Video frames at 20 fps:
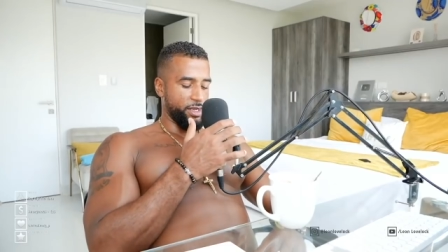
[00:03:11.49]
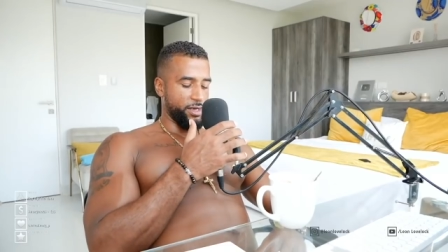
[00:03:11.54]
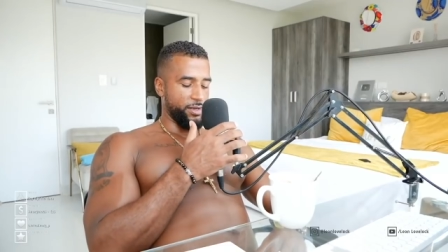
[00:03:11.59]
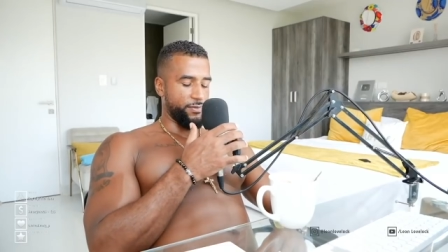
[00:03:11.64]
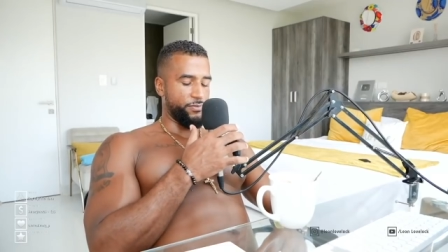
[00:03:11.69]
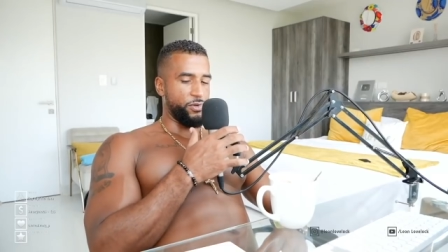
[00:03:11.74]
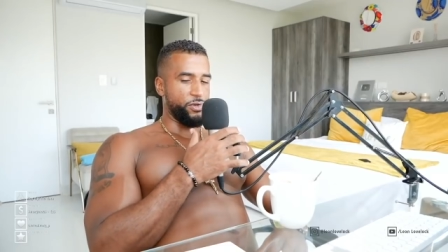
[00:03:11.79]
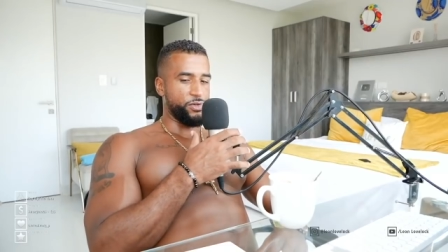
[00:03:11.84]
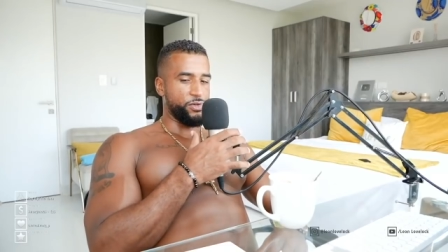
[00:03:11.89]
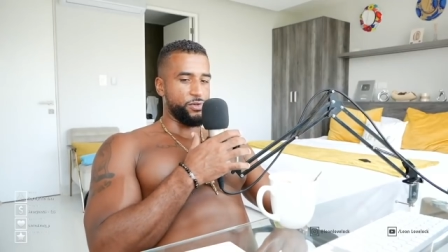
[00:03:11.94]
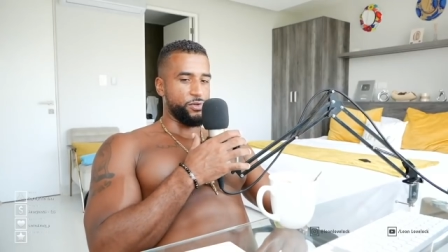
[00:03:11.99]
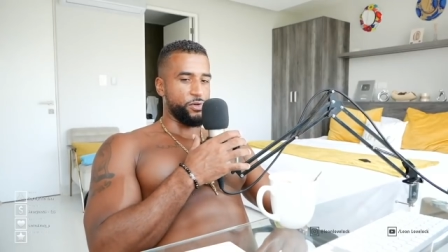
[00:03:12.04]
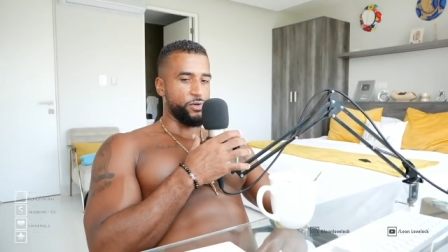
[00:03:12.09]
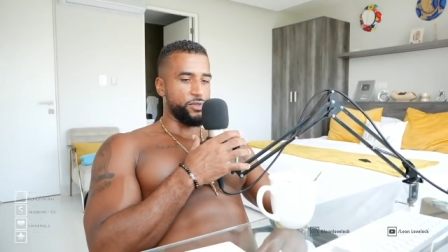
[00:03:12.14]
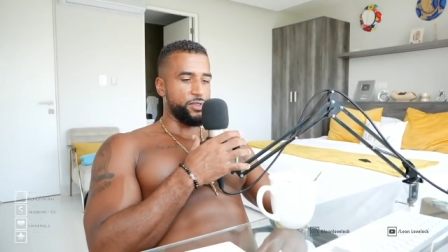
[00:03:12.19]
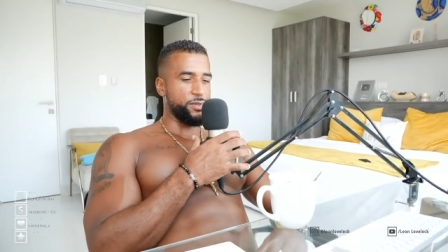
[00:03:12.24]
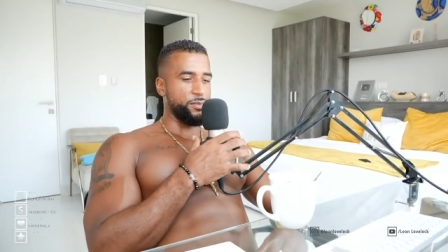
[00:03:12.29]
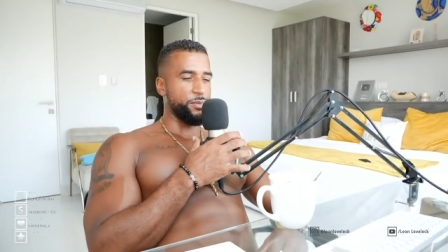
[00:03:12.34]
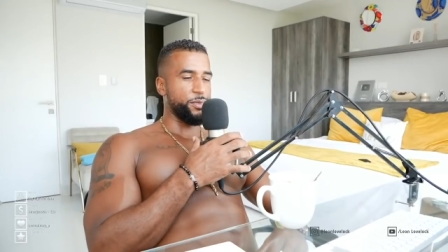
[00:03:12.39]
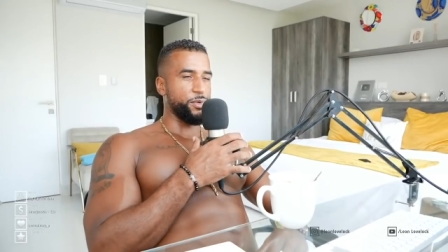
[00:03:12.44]
dann würdest du
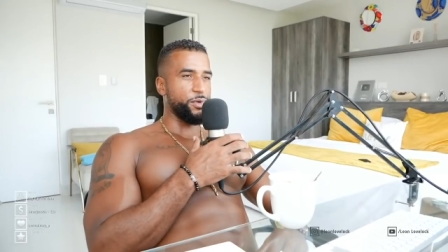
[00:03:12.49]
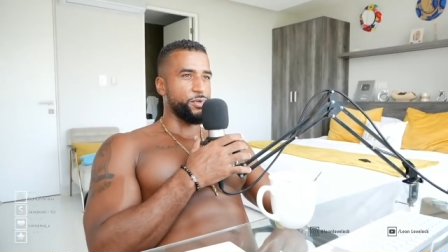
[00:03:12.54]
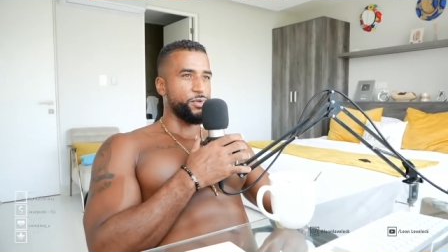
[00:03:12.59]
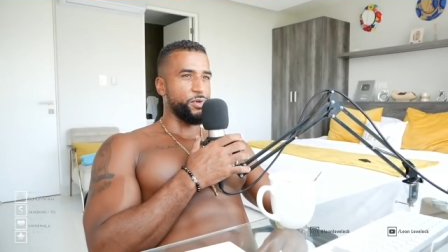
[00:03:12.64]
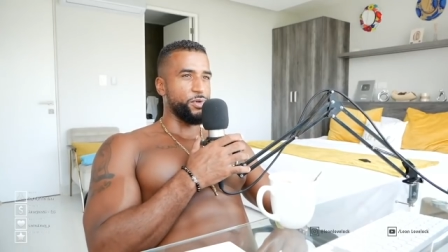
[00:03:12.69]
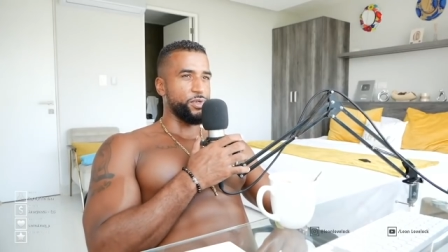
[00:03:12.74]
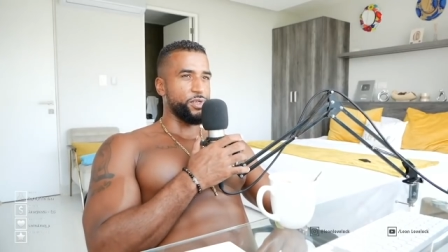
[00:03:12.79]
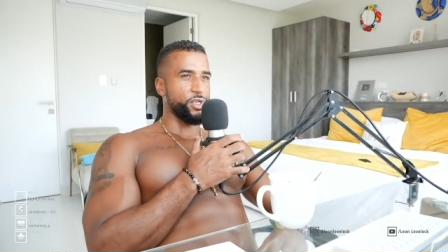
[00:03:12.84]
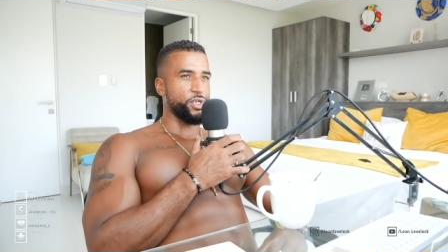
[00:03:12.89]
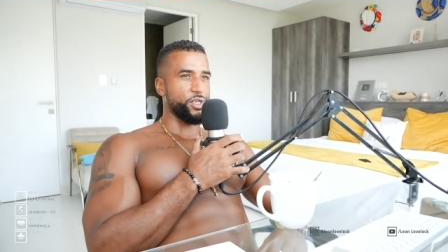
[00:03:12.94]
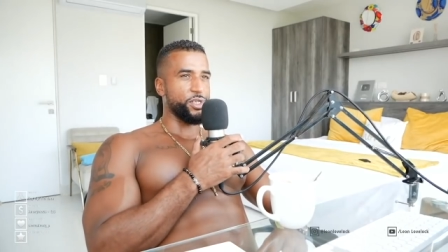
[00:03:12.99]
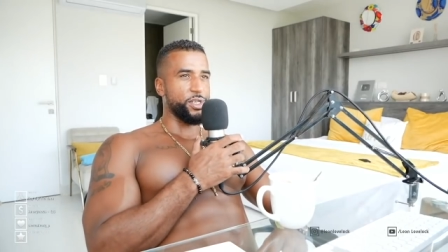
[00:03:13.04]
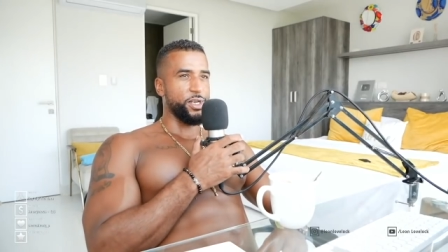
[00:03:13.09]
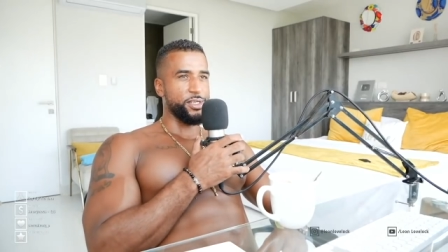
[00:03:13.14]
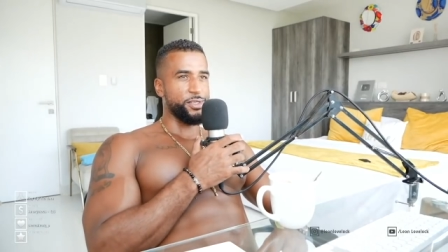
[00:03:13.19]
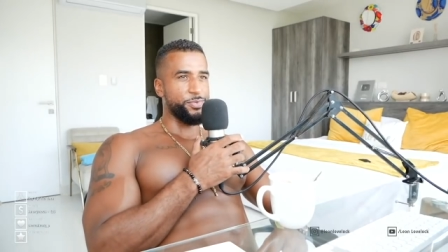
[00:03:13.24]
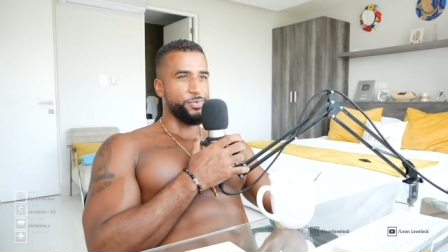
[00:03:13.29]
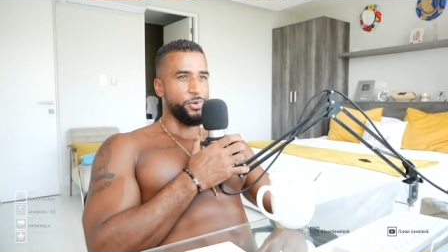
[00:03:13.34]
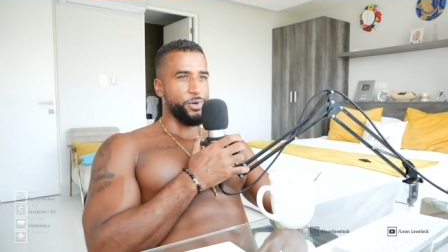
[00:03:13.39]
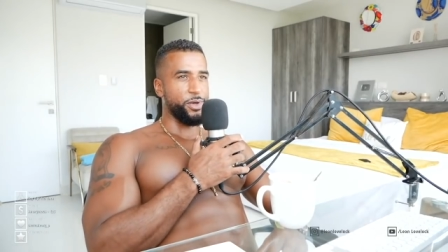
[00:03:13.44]
trotzdem immer noch deutscher
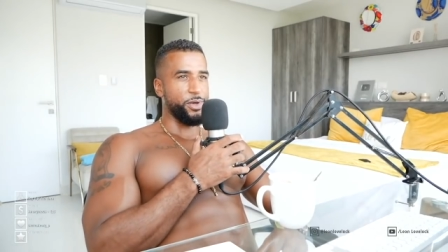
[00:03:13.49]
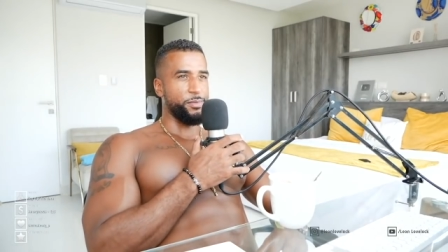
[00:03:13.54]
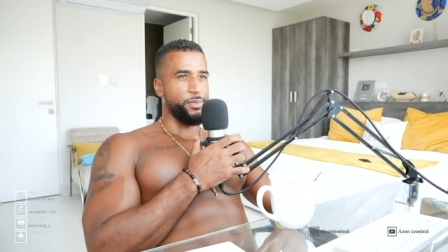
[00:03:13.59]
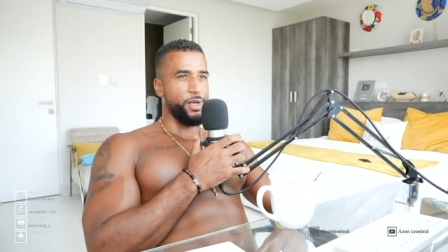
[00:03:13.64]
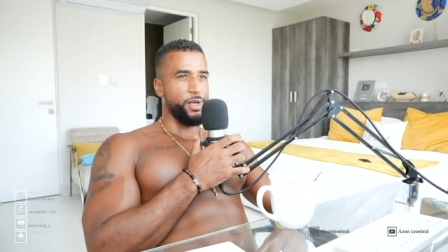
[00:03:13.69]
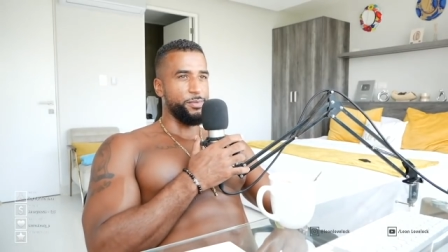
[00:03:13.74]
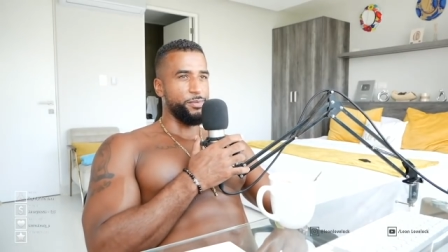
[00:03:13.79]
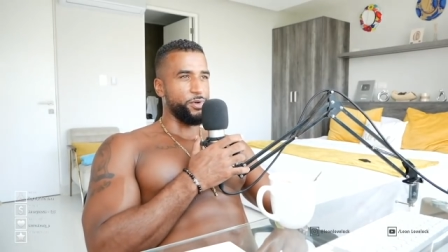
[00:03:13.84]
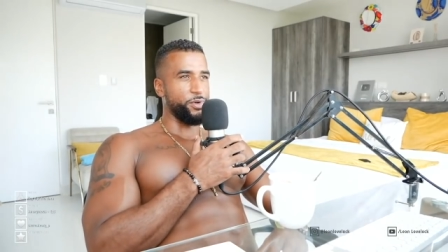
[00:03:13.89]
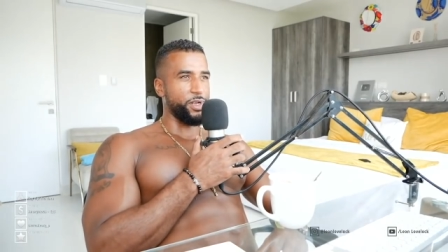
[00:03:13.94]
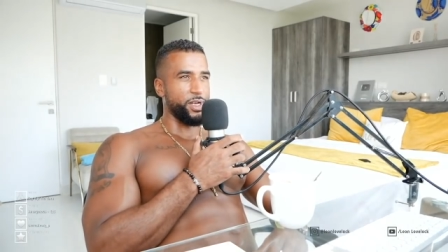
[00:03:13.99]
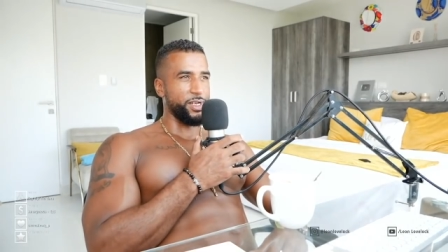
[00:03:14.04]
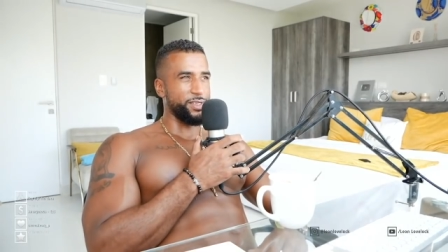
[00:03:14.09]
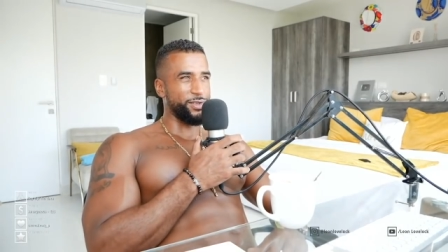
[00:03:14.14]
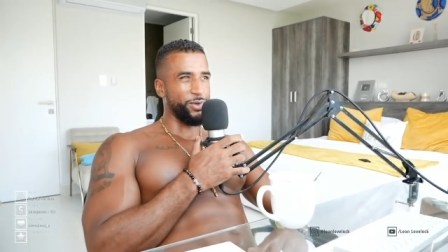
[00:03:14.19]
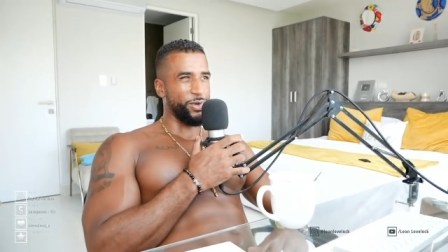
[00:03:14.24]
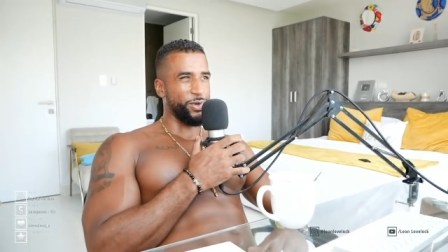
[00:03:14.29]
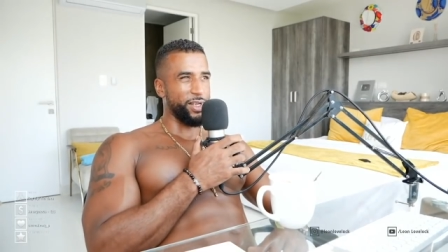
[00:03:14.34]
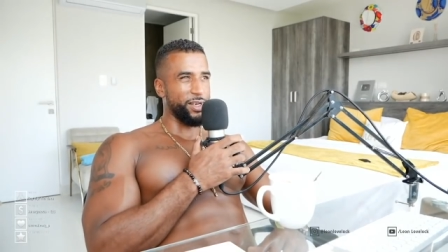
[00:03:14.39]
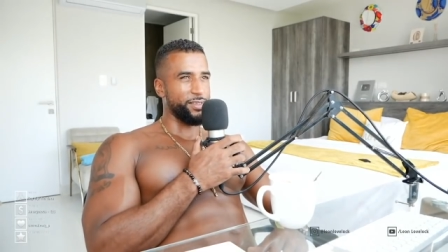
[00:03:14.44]
Staatsbürger bleiben und
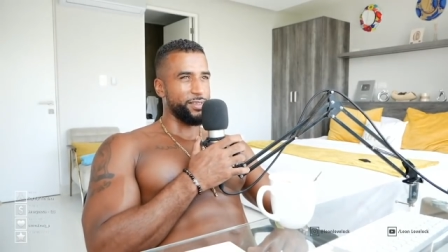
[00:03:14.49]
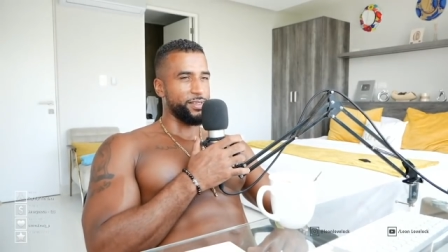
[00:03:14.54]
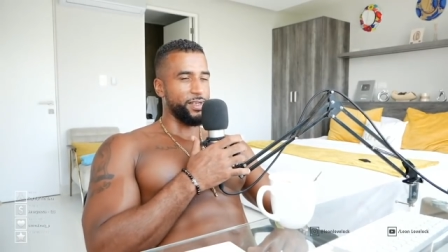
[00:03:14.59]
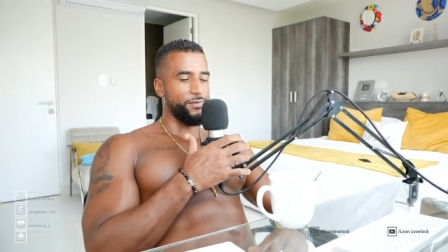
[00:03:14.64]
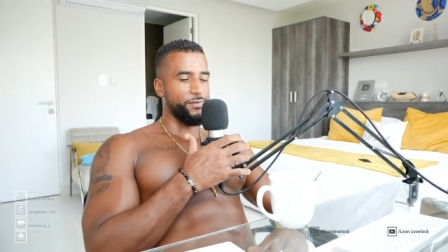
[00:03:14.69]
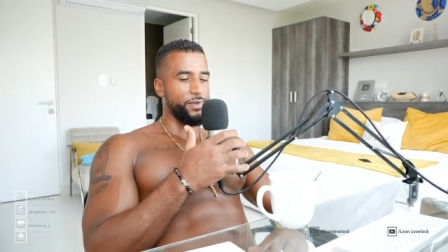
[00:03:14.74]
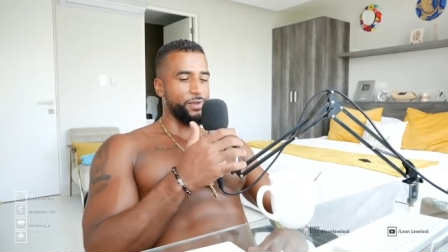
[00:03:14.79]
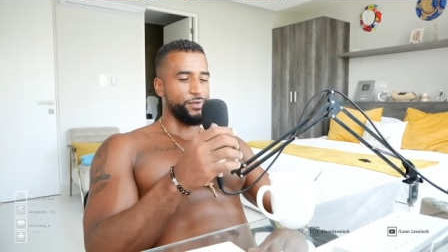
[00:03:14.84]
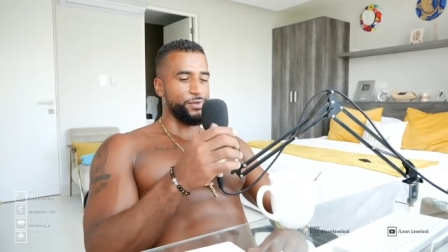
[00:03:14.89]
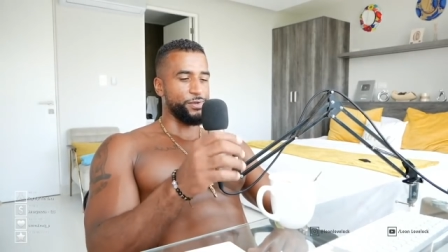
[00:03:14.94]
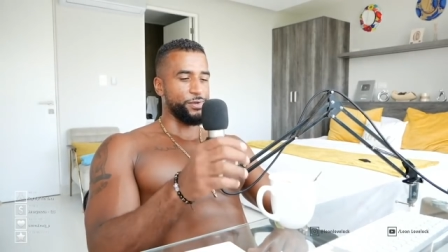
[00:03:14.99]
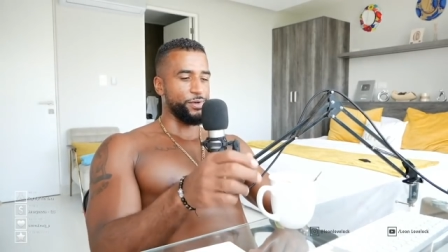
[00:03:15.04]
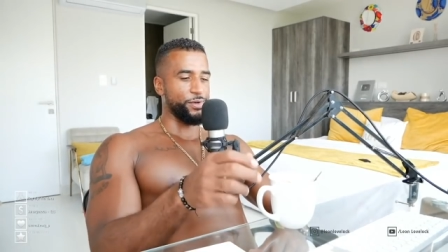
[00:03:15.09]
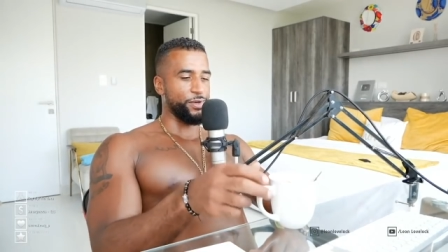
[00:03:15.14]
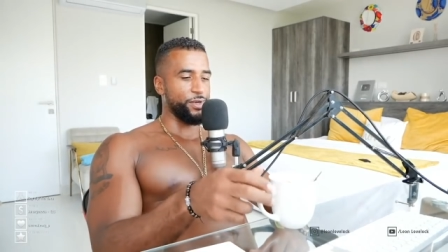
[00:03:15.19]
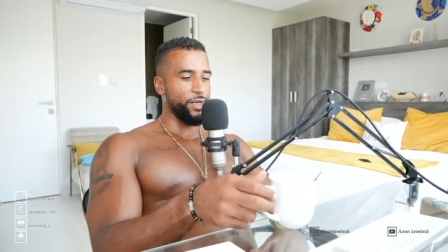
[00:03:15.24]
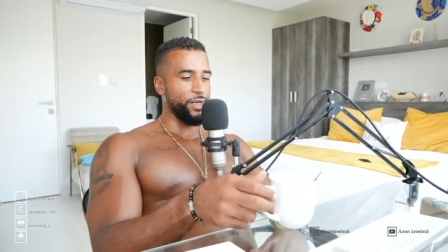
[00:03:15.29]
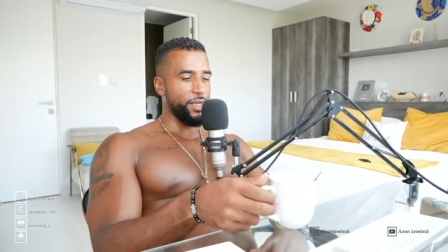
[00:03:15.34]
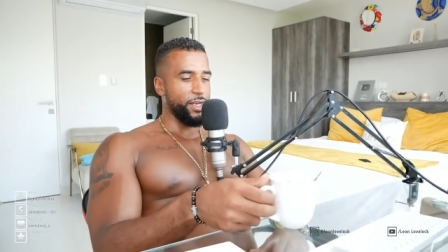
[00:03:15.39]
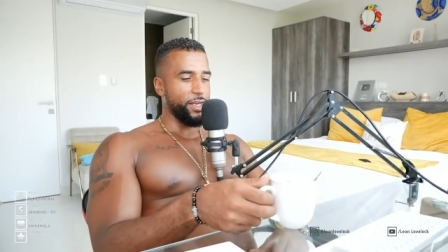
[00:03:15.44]
kannst auch jederzeit wieder zurück.